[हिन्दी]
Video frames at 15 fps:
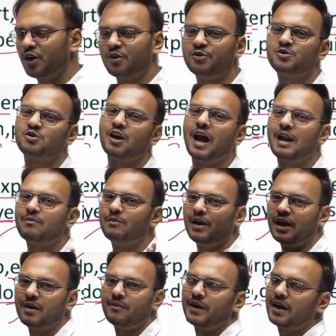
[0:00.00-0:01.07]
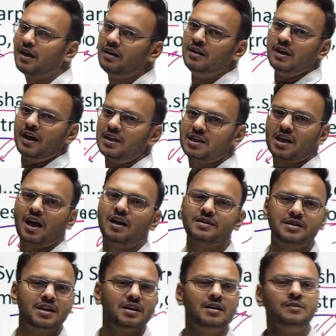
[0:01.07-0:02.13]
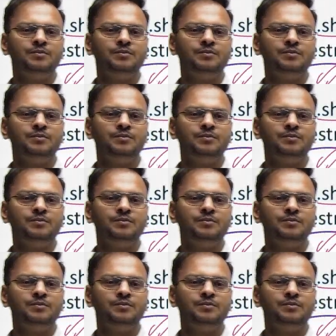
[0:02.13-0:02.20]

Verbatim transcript: ना कुछ तो हेल्प मिलेगी बेटा इस क्लास से